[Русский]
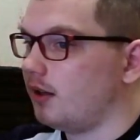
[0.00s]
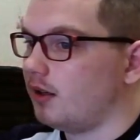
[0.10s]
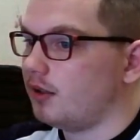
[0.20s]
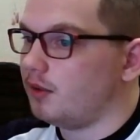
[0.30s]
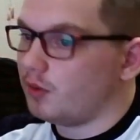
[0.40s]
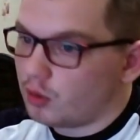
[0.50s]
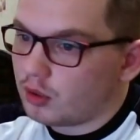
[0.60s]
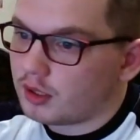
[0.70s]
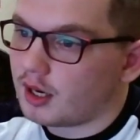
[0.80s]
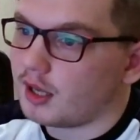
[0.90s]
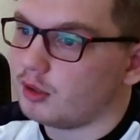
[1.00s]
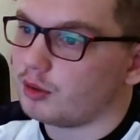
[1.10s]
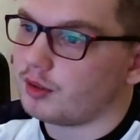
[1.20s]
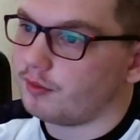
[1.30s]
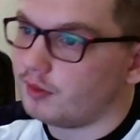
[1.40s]
900
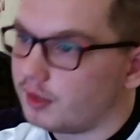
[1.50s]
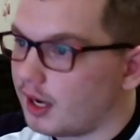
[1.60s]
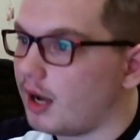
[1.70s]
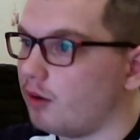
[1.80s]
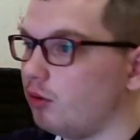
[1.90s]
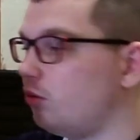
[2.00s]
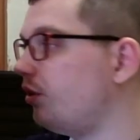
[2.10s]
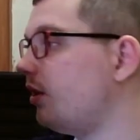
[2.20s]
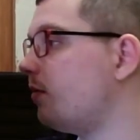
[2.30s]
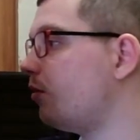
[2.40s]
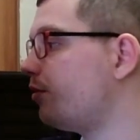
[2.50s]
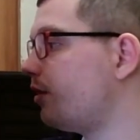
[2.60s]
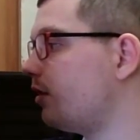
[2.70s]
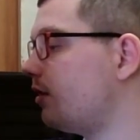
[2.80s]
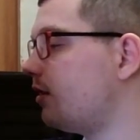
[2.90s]
градусов, да, вот тут я могу
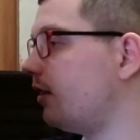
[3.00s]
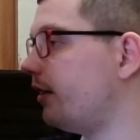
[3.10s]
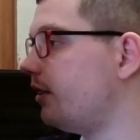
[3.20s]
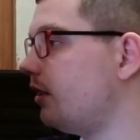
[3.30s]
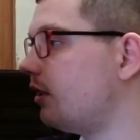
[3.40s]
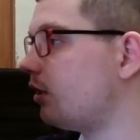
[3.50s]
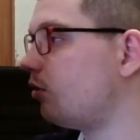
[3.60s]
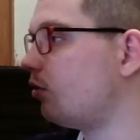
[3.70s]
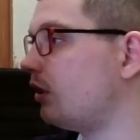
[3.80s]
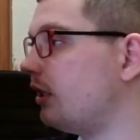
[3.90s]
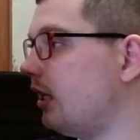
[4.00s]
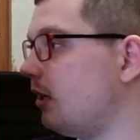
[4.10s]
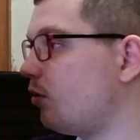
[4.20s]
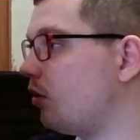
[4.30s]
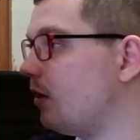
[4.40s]
сказать, согласиться, что с
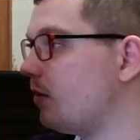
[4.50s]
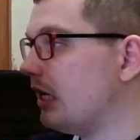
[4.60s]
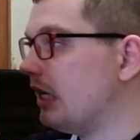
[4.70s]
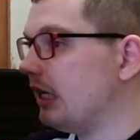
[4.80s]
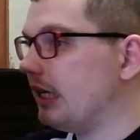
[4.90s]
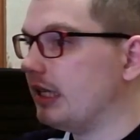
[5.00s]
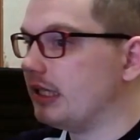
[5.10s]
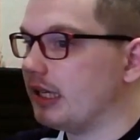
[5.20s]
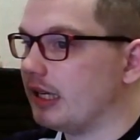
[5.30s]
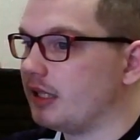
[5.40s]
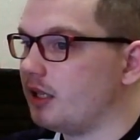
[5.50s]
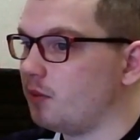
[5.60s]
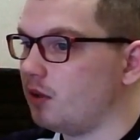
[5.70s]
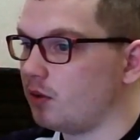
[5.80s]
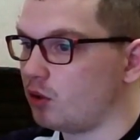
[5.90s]
данным рулем и за
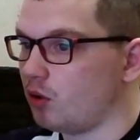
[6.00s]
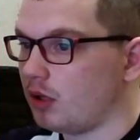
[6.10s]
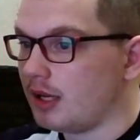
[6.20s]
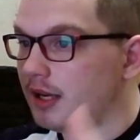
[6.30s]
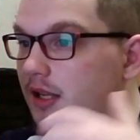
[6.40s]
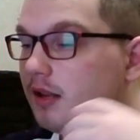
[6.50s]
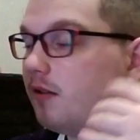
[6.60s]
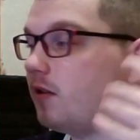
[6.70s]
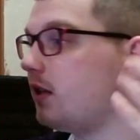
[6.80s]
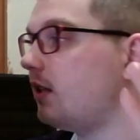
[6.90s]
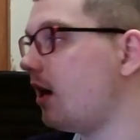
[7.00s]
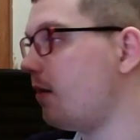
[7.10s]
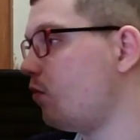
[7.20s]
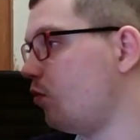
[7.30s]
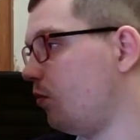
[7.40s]
7900 не всегда
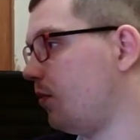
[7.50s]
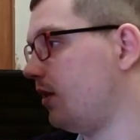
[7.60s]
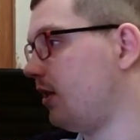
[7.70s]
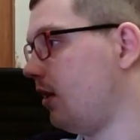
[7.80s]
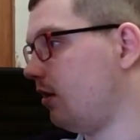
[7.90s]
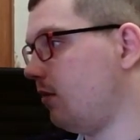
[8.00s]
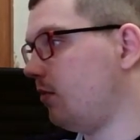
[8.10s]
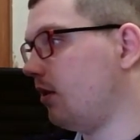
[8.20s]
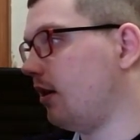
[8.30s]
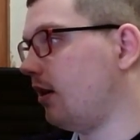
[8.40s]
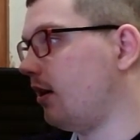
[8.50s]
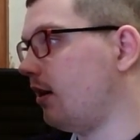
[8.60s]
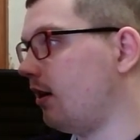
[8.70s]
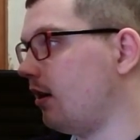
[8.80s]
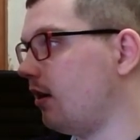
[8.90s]
могут поставить
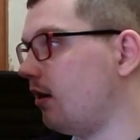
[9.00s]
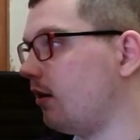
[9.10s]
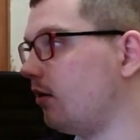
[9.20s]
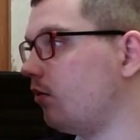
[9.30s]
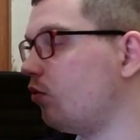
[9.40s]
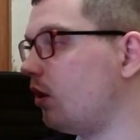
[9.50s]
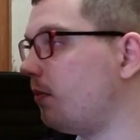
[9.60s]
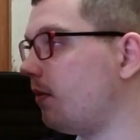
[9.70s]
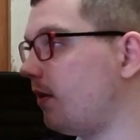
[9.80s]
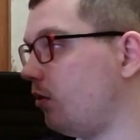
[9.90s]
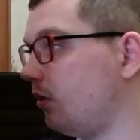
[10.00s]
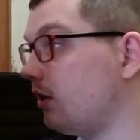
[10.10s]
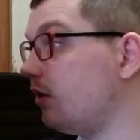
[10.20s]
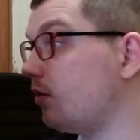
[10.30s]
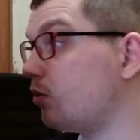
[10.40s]
именно э, угол поворота
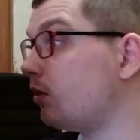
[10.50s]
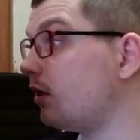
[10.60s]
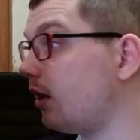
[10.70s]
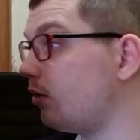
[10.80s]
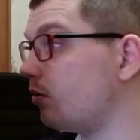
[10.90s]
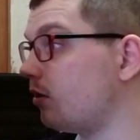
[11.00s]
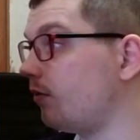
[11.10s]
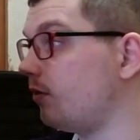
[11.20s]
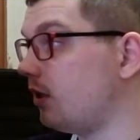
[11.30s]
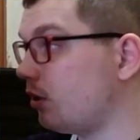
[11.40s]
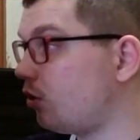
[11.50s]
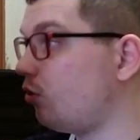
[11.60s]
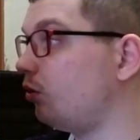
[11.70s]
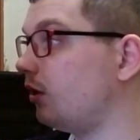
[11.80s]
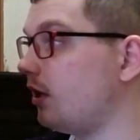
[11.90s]
900 градусов. Здесь
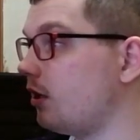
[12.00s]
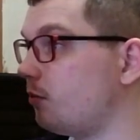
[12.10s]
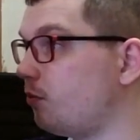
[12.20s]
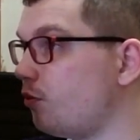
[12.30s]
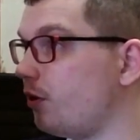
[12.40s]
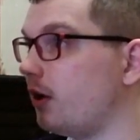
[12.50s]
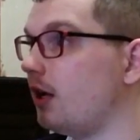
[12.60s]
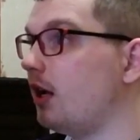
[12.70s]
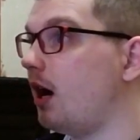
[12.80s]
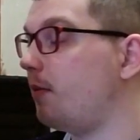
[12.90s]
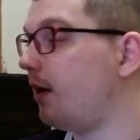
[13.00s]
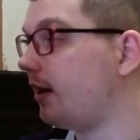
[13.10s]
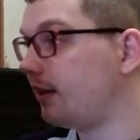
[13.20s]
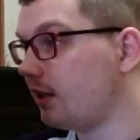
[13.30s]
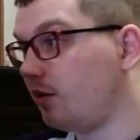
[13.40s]
круто, я не спорю.
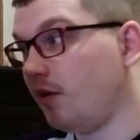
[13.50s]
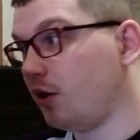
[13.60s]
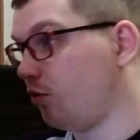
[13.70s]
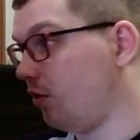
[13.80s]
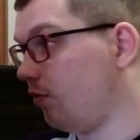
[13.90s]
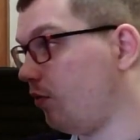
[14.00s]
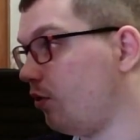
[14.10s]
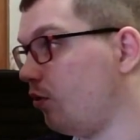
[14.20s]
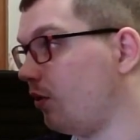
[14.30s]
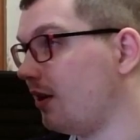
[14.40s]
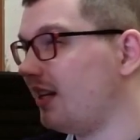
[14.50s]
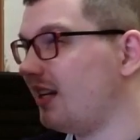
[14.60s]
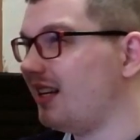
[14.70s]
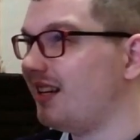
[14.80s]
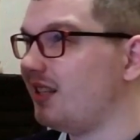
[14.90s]
Обратная связь у него идет.
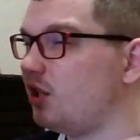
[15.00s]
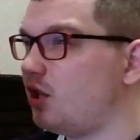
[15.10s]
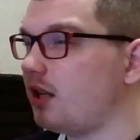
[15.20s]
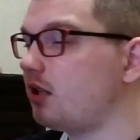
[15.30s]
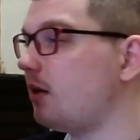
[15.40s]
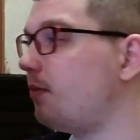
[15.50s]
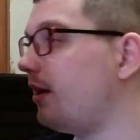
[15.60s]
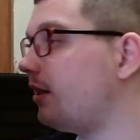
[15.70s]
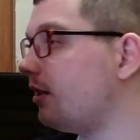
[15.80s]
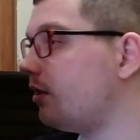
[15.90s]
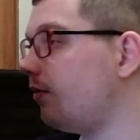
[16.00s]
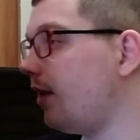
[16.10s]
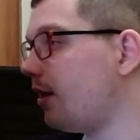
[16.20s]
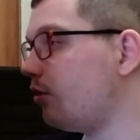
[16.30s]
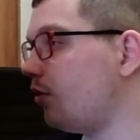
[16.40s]
Сейчас с обратной
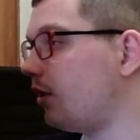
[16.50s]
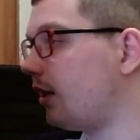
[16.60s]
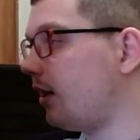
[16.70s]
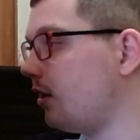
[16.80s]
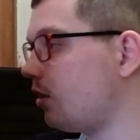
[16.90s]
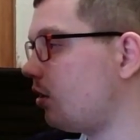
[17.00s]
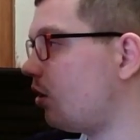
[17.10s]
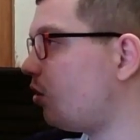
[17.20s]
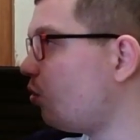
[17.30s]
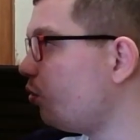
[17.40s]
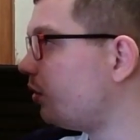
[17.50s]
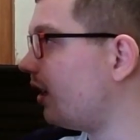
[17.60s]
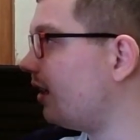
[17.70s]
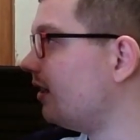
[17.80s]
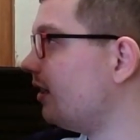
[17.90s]
связью это, конечно,
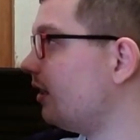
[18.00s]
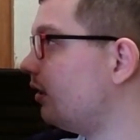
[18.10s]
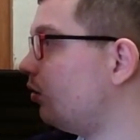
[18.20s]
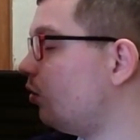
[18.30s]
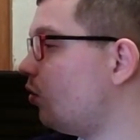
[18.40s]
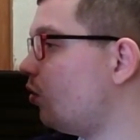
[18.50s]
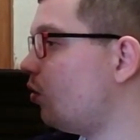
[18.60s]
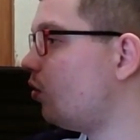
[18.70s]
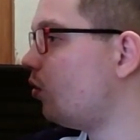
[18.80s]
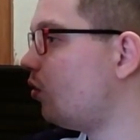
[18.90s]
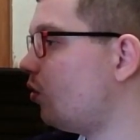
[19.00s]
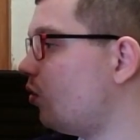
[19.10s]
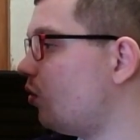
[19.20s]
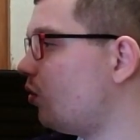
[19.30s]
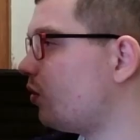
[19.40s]
круто,
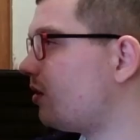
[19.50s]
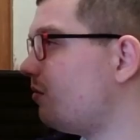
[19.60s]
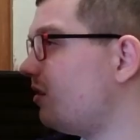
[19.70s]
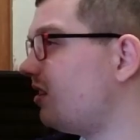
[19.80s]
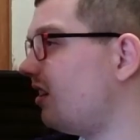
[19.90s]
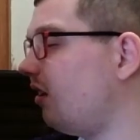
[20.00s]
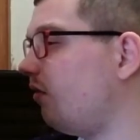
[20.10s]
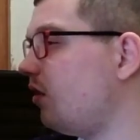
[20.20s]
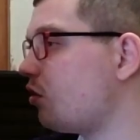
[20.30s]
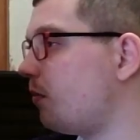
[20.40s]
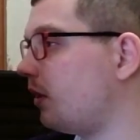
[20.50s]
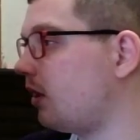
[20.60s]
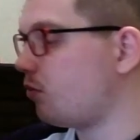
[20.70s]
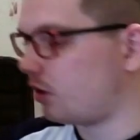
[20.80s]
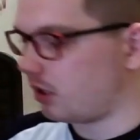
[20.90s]
но смысла не вижу,
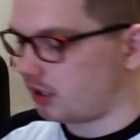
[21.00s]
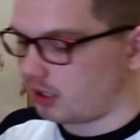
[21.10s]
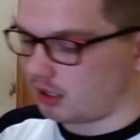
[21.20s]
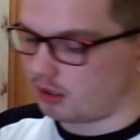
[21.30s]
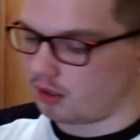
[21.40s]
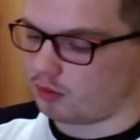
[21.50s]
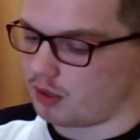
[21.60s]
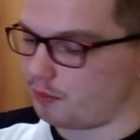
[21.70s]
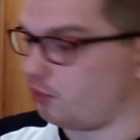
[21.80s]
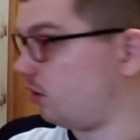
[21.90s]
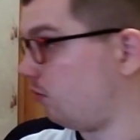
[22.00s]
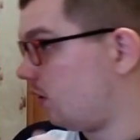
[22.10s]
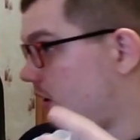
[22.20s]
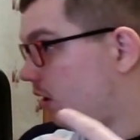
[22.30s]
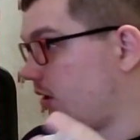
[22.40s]
потому что когда ты его, допустим,
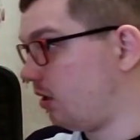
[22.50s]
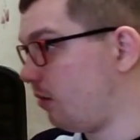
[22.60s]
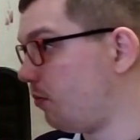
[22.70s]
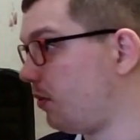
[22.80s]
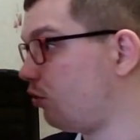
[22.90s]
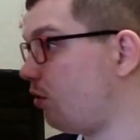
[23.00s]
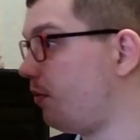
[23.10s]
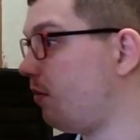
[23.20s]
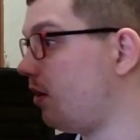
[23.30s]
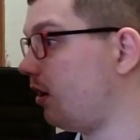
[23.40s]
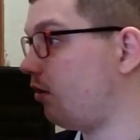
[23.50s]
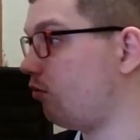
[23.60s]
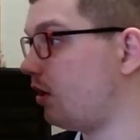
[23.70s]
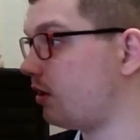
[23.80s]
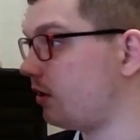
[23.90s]
самый простой пример, это у
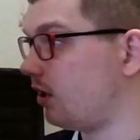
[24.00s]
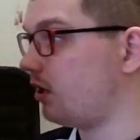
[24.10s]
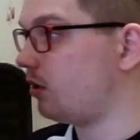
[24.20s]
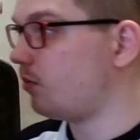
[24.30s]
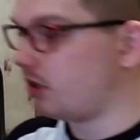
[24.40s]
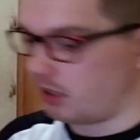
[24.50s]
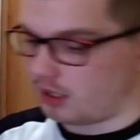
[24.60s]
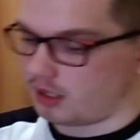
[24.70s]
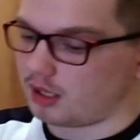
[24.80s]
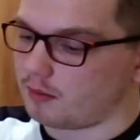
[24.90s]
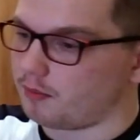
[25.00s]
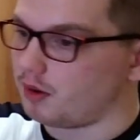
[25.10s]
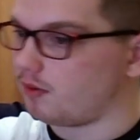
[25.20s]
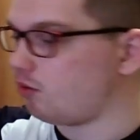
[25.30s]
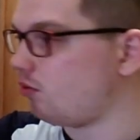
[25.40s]
нас трансмастер, когда ты
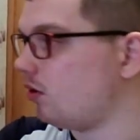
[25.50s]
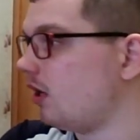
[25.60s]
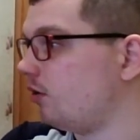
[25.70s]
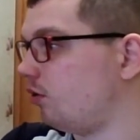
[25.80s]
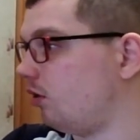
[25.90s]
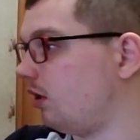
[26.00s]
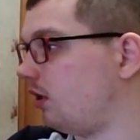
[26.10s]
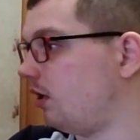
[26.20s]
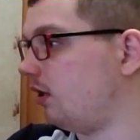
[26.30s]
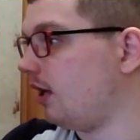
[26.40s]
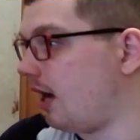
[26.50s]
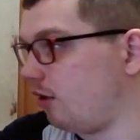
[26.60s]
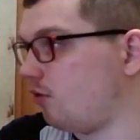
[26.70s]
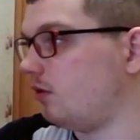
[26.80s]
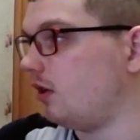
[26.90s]
перевернул, все-таки, да,
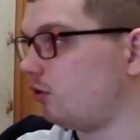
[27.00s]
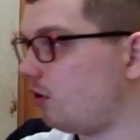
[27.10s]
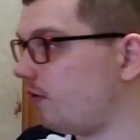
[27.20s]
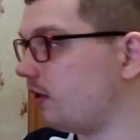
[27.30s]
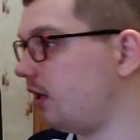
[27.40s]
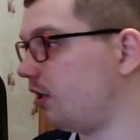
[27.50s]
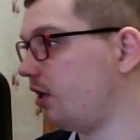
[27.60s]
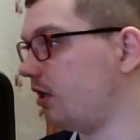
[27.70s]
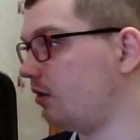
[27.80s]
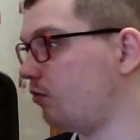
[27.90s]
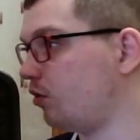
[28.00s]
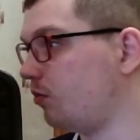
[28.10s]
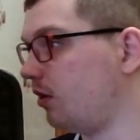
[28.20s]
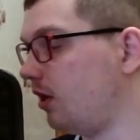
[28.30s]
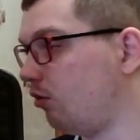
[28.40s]
но он должно возвращаться, может
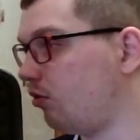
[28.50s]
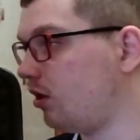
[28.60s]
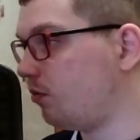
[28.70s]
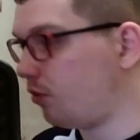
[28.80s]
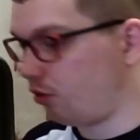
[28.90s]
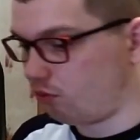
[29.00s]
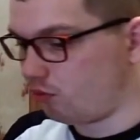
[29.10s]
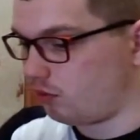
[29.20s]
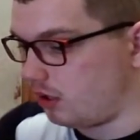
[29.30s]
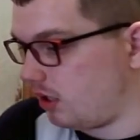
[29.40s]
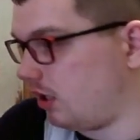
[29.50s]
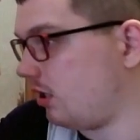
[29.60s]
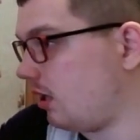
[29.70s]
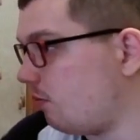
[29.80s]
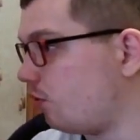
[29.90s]
быть я тут не спорю. Ну, когда ты
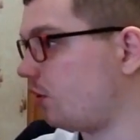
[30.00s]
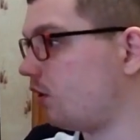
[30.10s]
сам можешь